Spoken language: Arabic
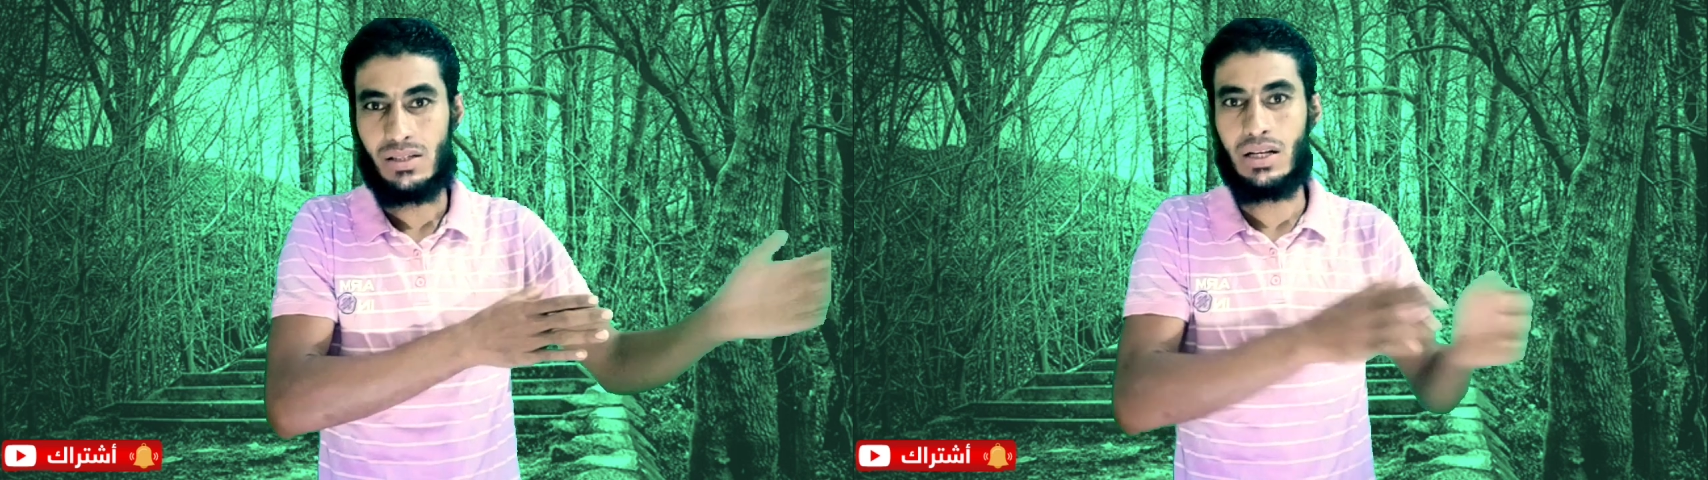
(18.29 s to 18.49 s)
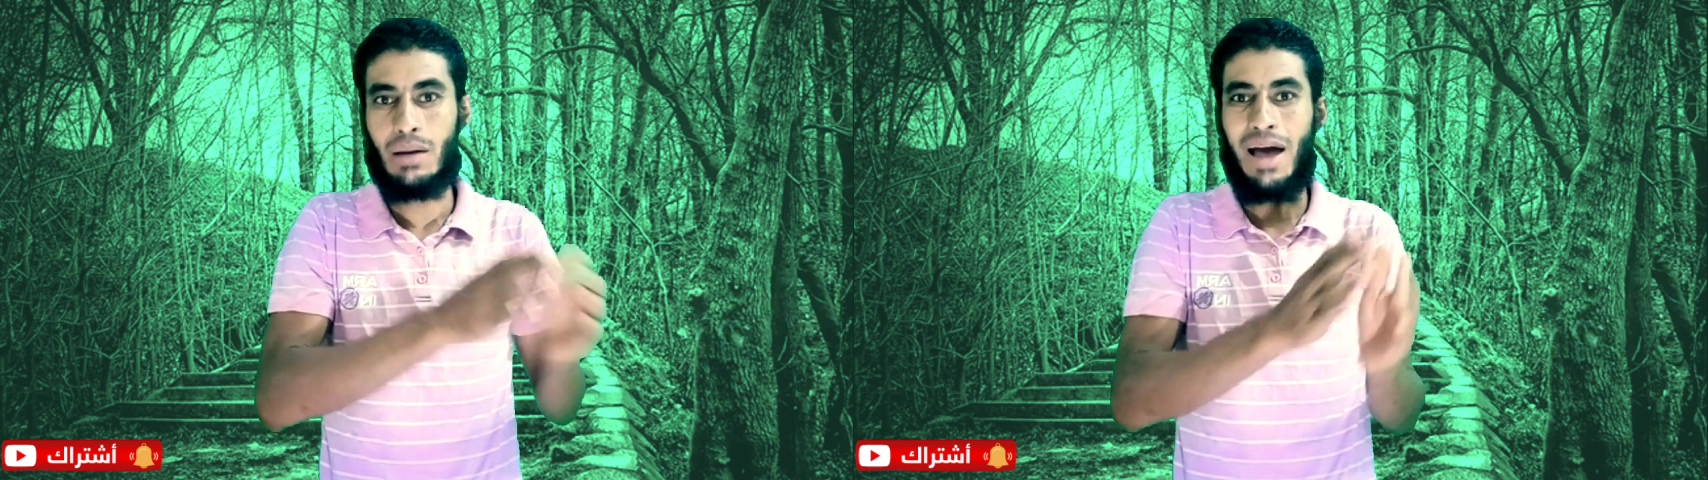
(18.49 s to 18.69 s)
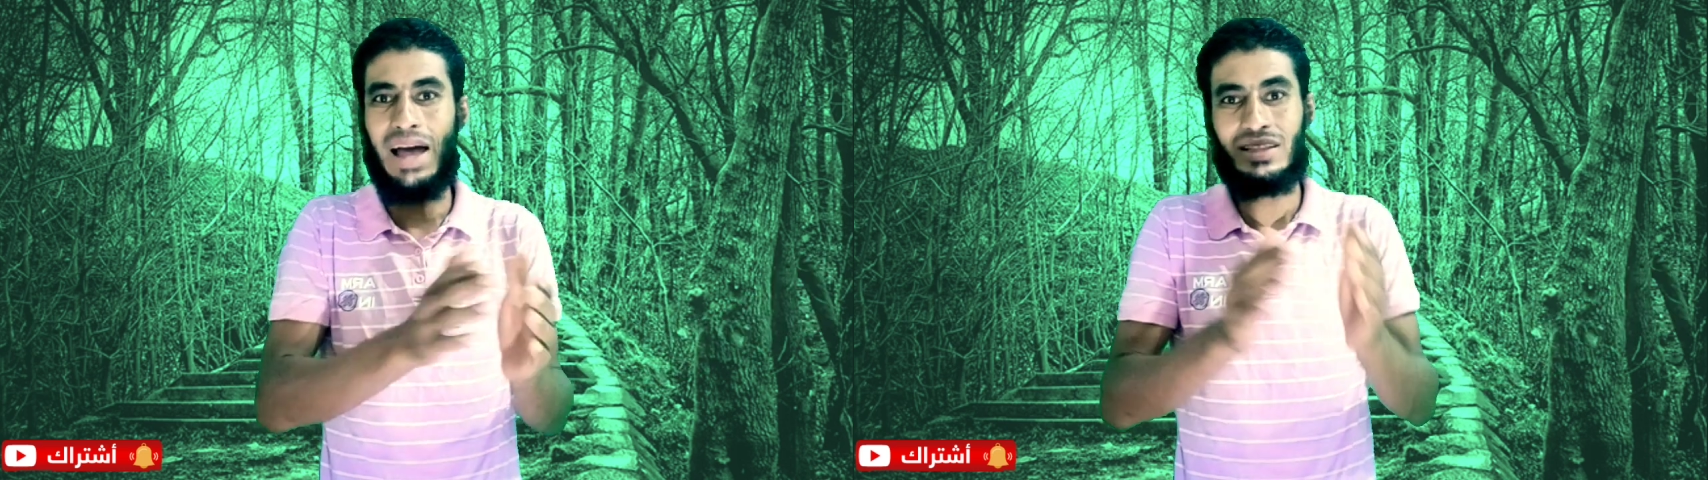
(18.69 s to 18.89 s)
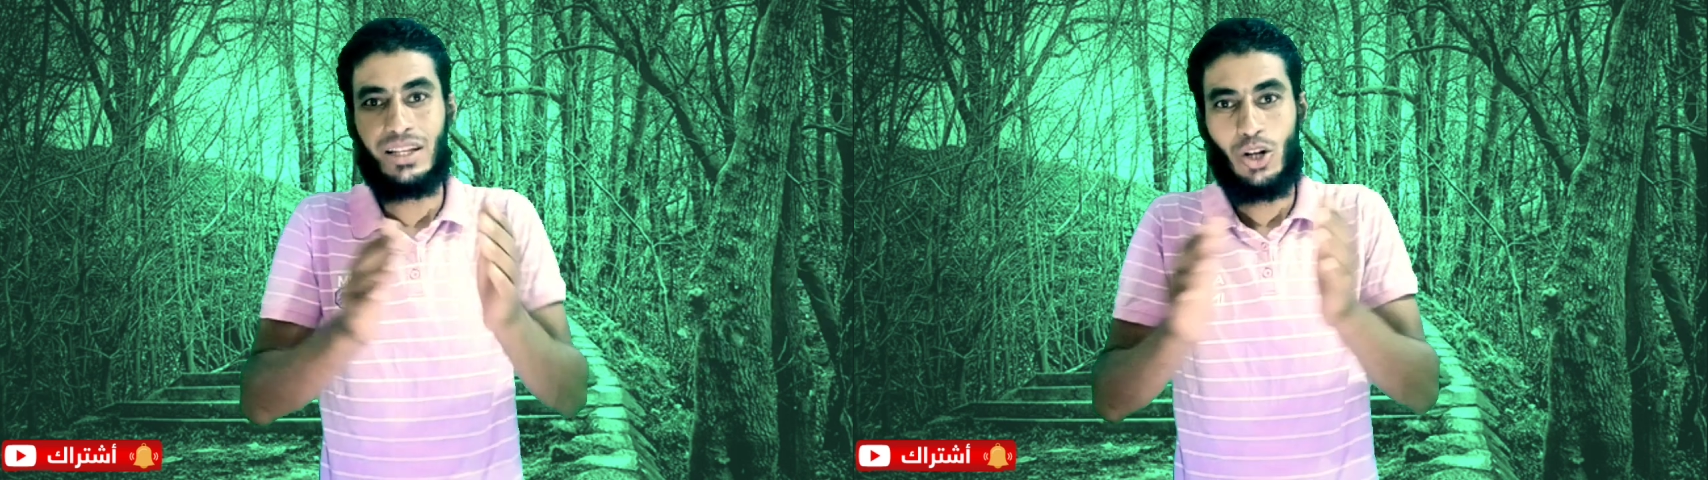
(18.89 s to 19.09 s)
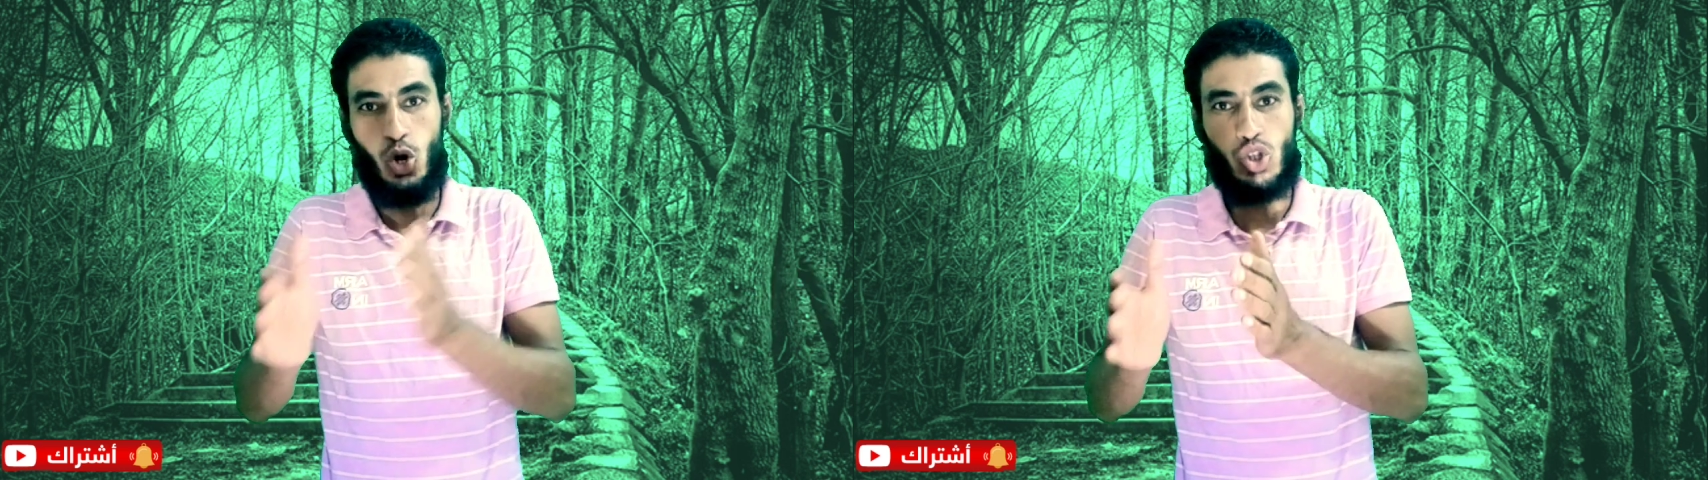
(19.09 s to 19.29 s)
انما عند
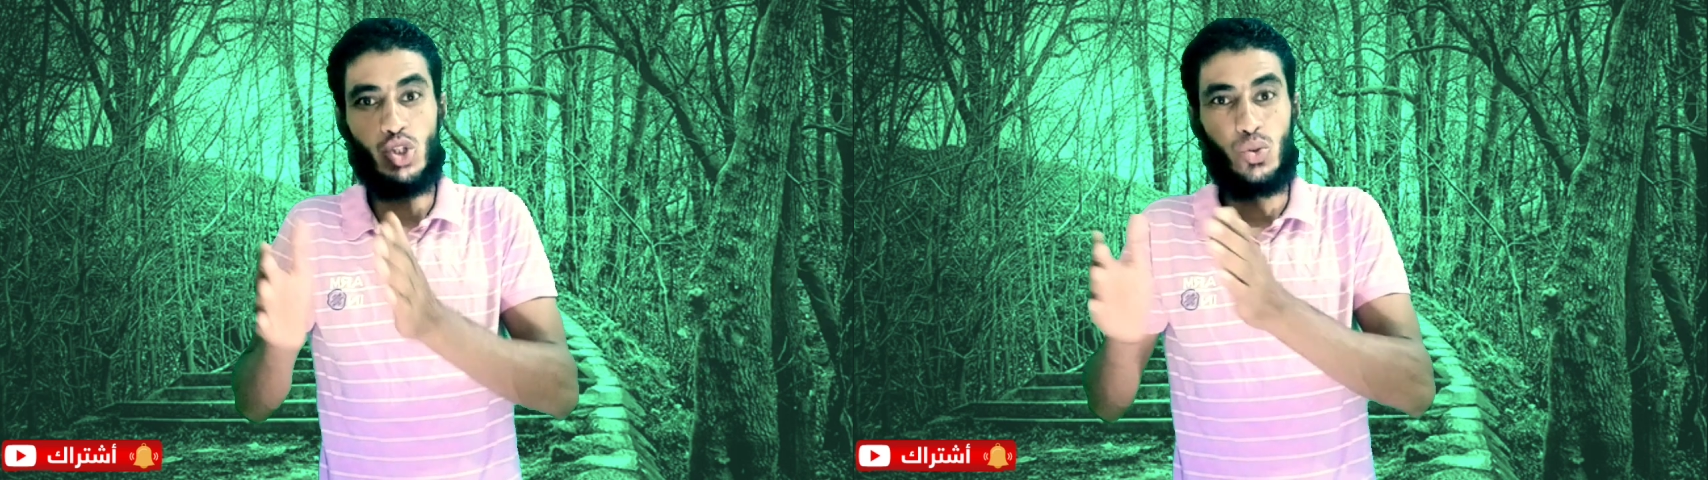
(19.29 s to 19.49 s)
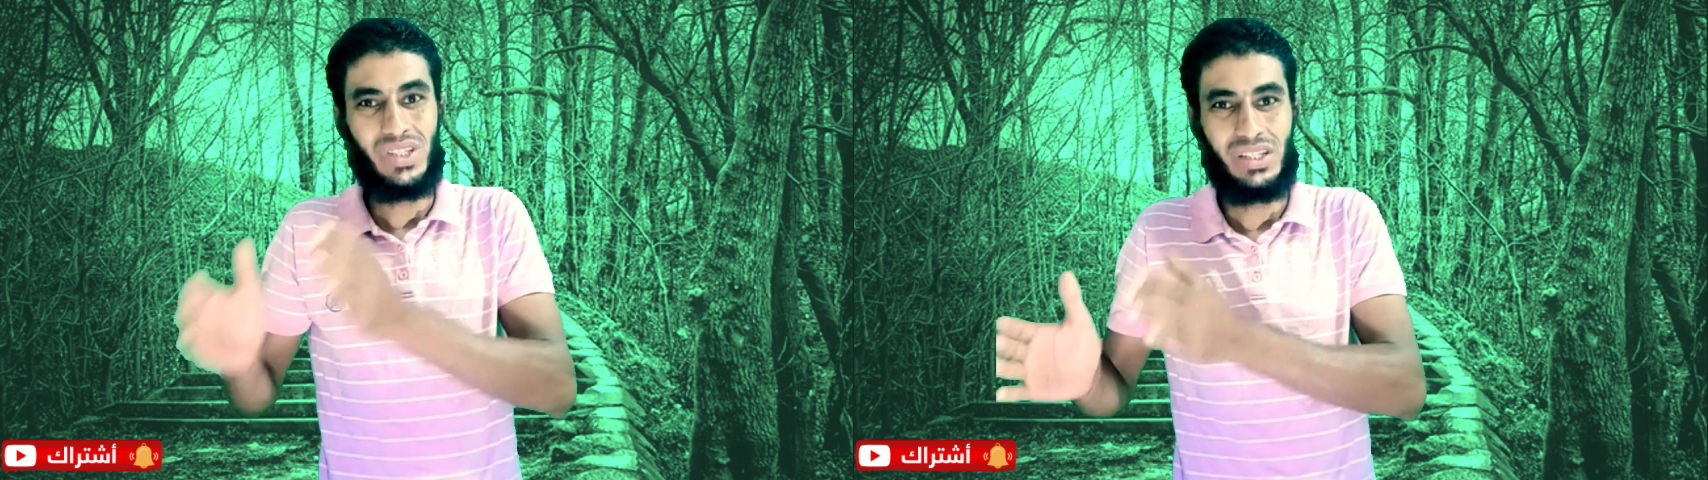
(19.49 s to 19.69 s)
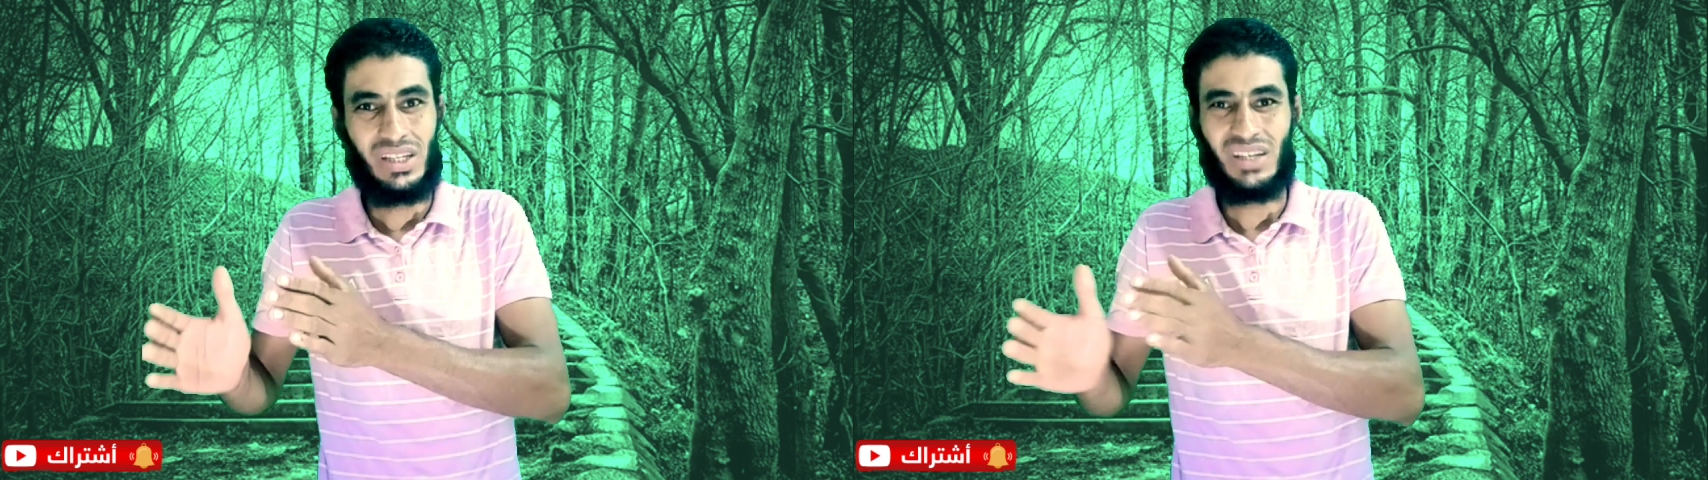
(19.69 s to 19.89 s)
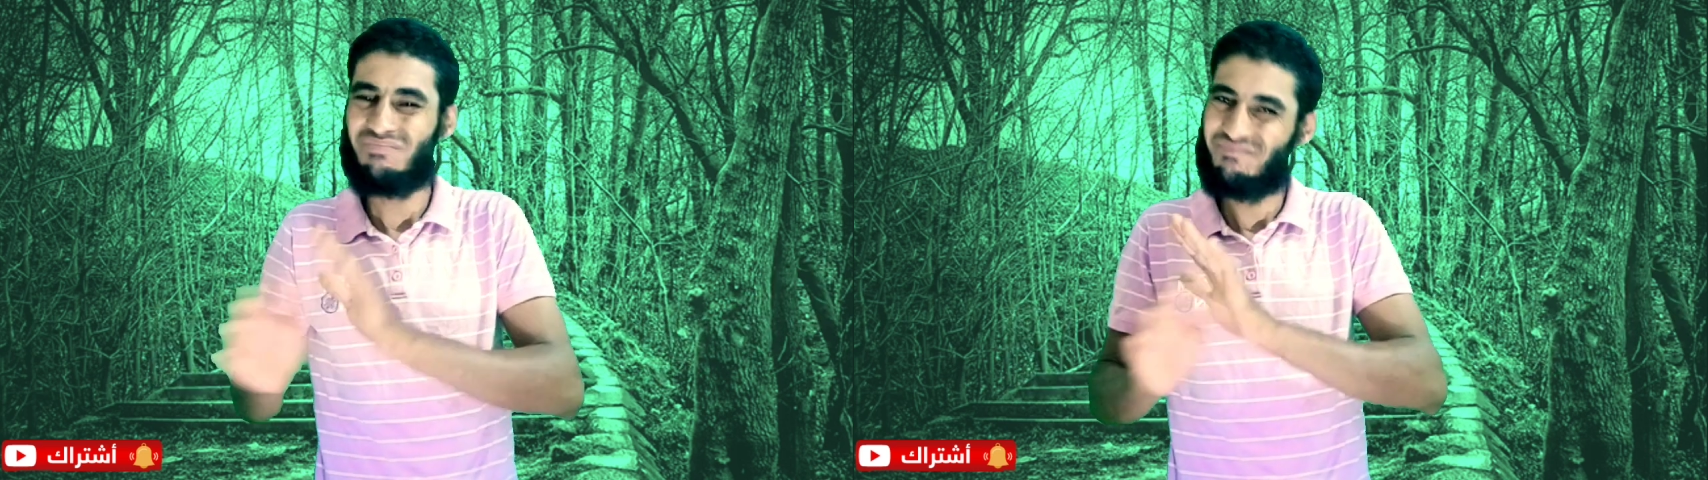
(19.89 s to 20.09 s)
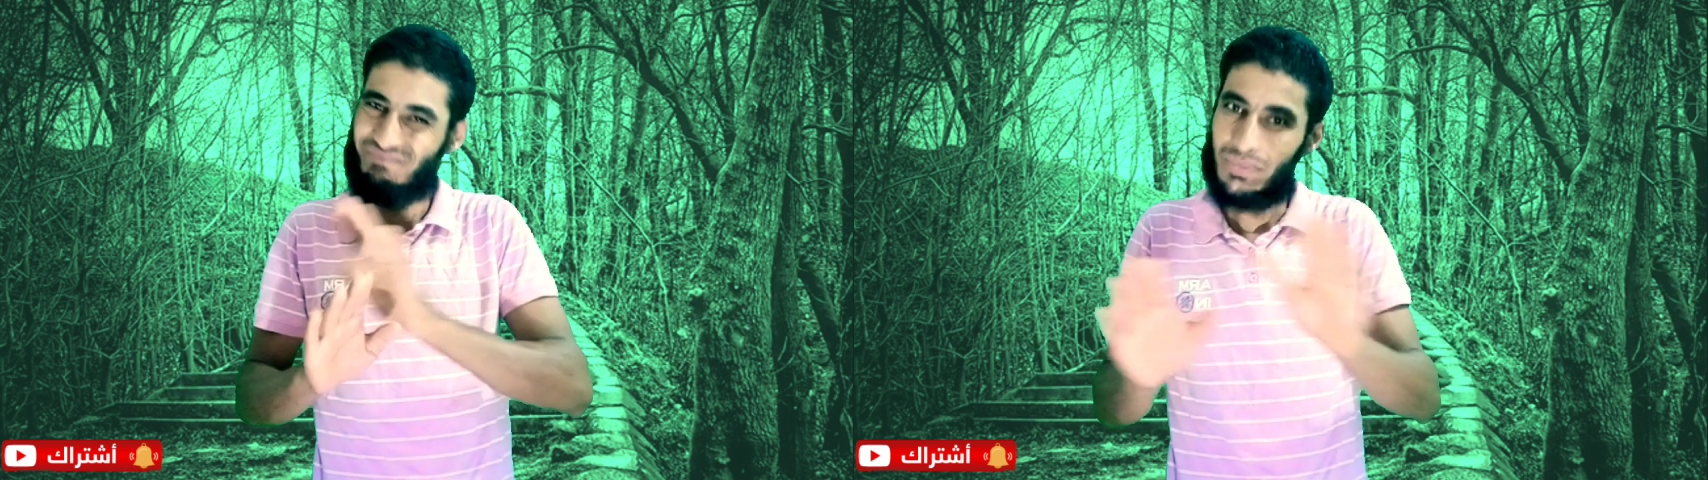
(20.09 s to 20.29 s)
الحزن والضيق